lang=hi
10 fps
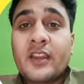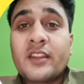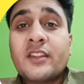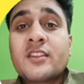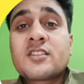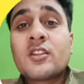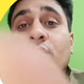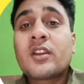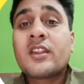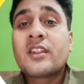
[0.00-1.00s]
ये स्टेनो
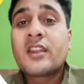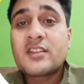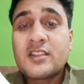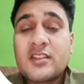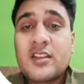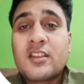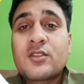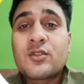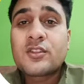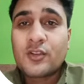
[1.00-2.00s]
आखिर क्या चीज़ है
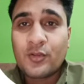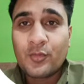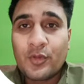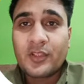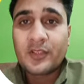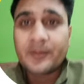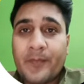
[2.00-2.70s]
किसको स्टेनो बोलते हैं